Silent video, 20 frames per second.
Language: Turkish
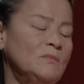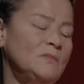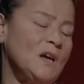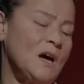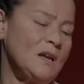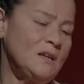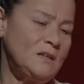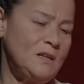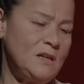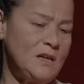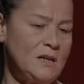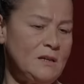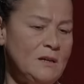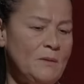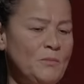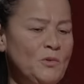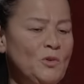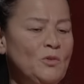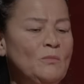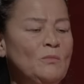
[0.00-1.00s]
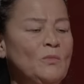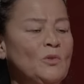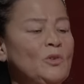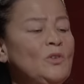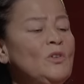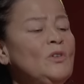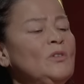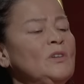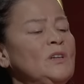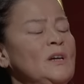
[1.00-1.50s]
Yani niye yapıyorum
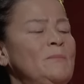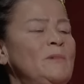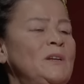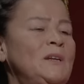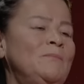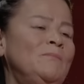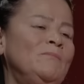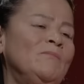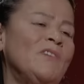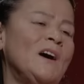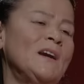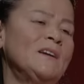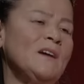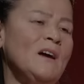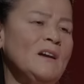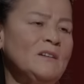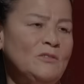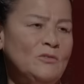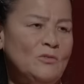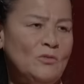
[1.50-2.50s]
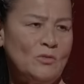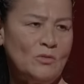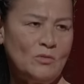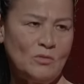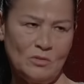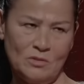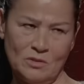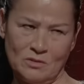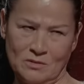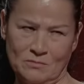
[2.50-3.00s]
bunu? Yeminim var artık
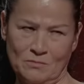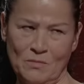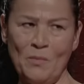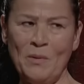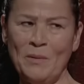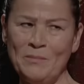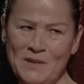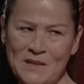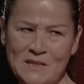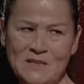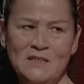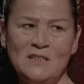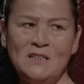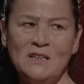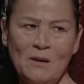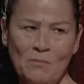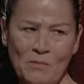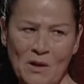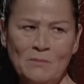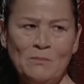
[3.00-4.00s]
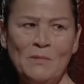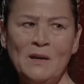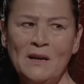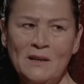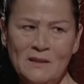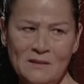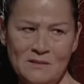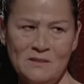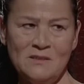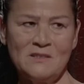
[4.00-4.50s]
o babamdan intikam
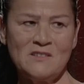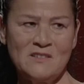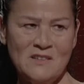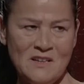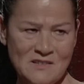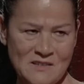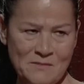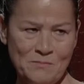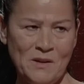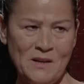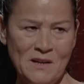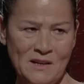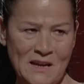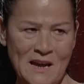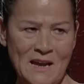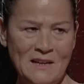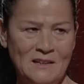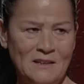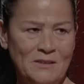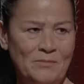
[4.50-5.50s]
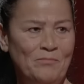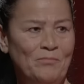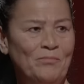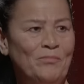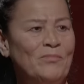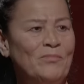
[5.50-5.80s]
almaya sırası bana geldi.